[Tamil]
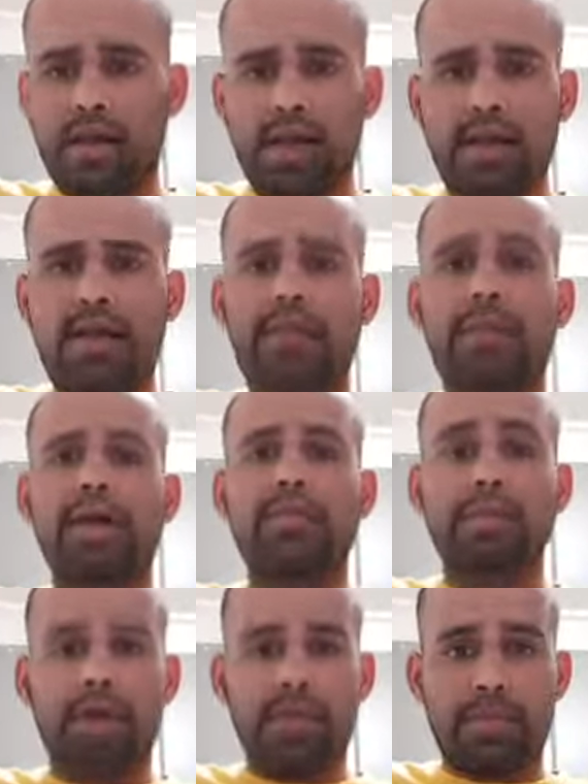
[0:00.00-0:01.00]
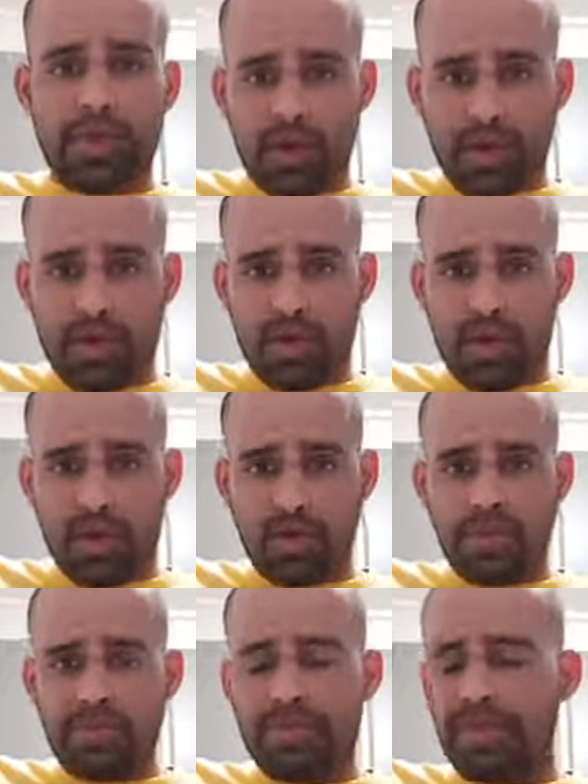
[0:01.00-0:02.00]
இந்த பக்கம் திரும்பி படுக்கக்கூடாது
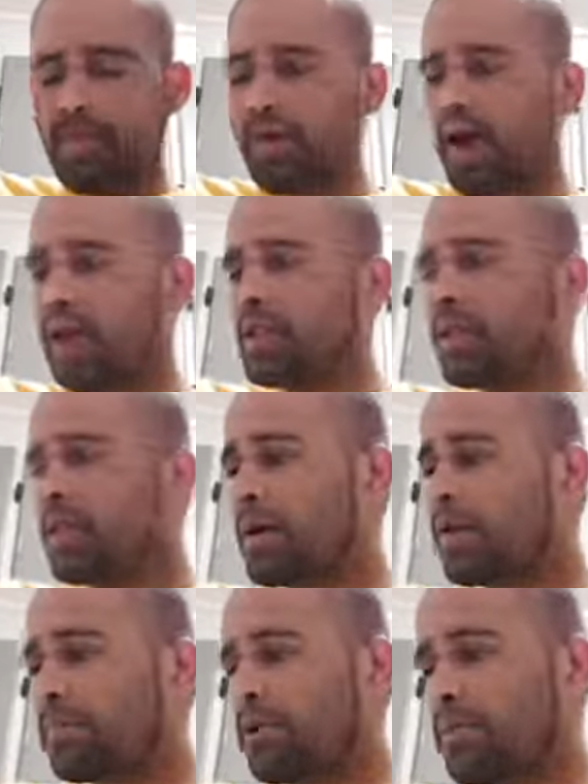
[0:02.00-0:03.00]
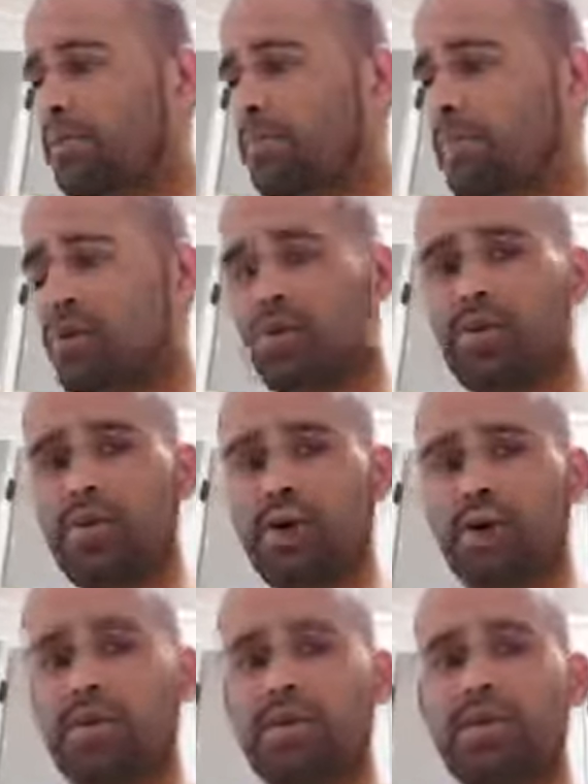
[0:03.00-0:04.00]
அந்த பக்கம் திரும்பி
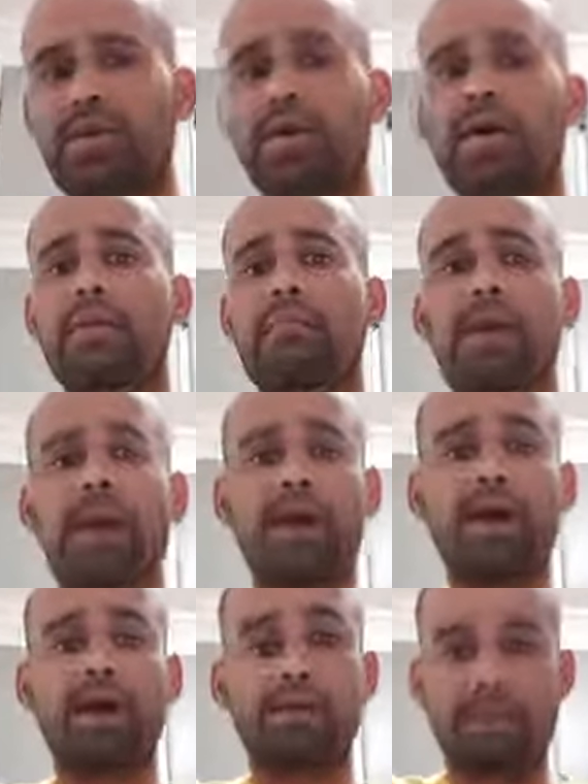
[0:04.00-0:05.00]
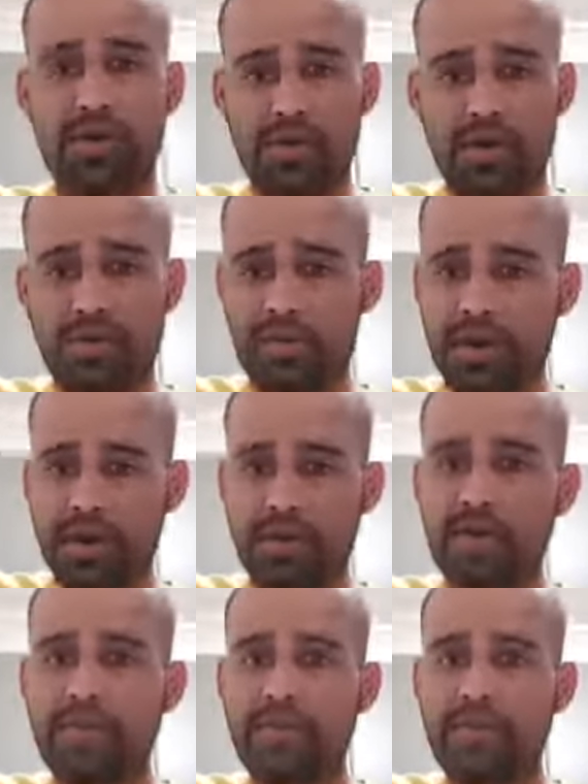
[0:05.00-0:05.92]
படுக்கக்கூடாது மல்லாக்க படுக்கக்கூடாது